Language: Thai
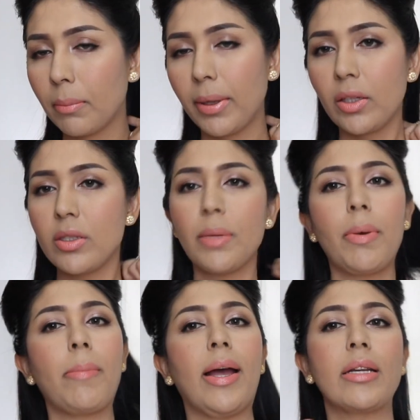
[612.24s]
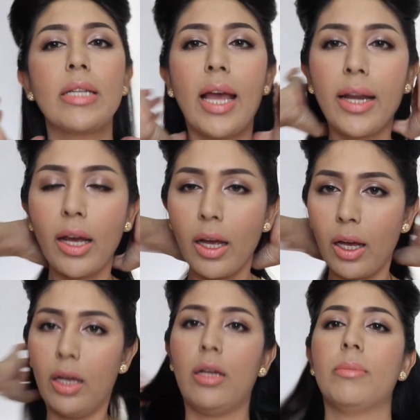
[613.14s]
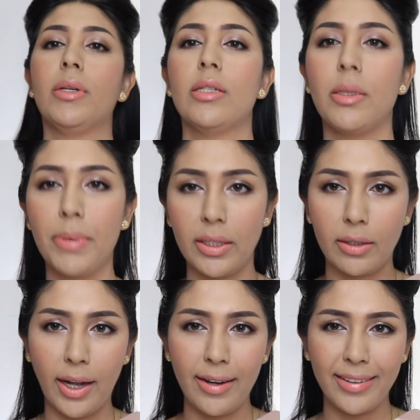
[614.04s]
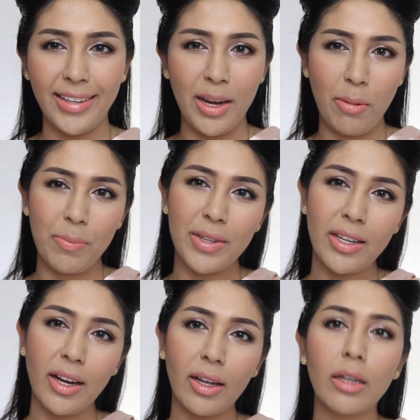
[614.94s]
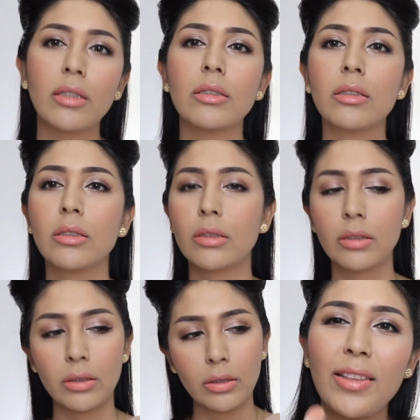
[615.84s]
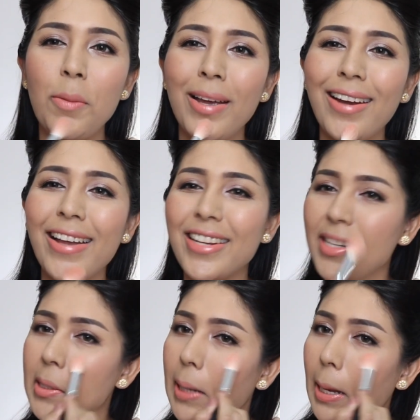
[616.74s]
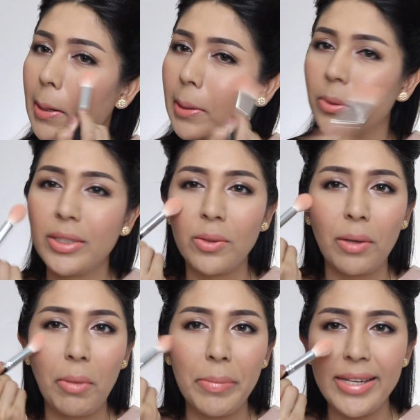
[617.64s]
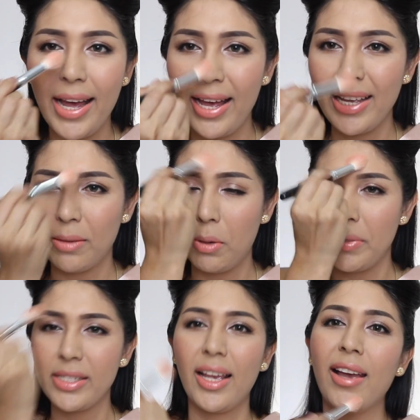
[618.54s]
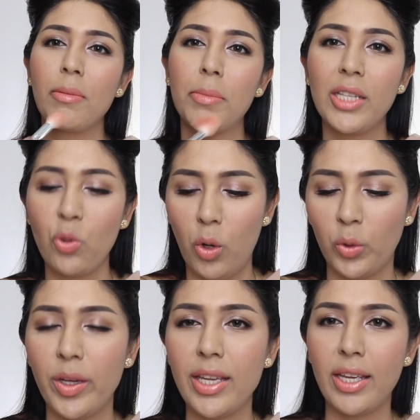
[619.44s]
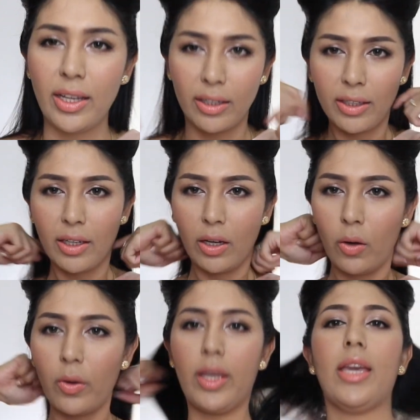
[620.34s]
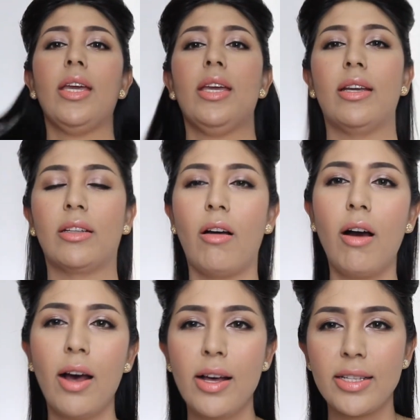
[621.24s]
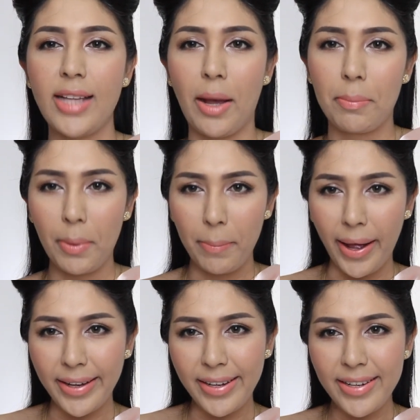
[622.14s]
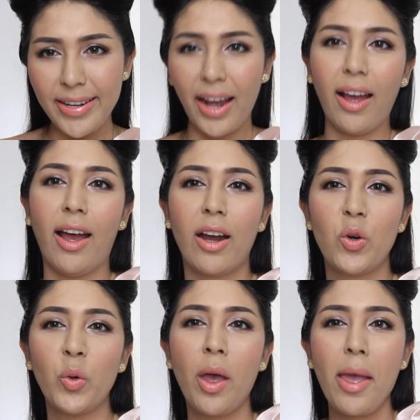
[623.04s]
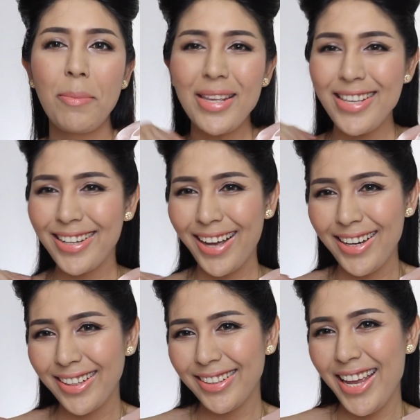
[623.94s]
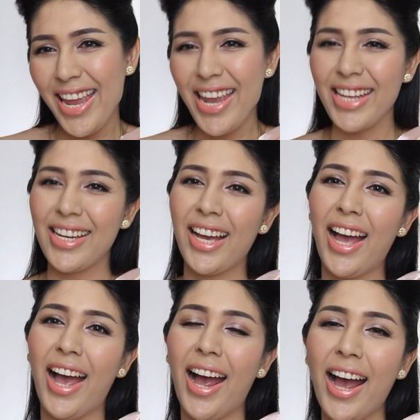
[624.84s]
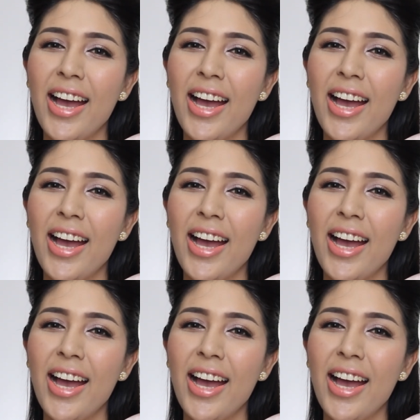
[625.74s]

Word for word: มันก็จะประมาณนี้นะคะมันก็จะเป็นการละเกดแบบนี้นะคะเติมไฮไลท์นิดนึงนะรู้สึกว่ามันไม่ได้มันไม่ใช่มันไม่ใช่ตัวของตัวเองโอเคก็จะประมาณนี้นะคะลุคแม่หญิงกาลเกตนะคะ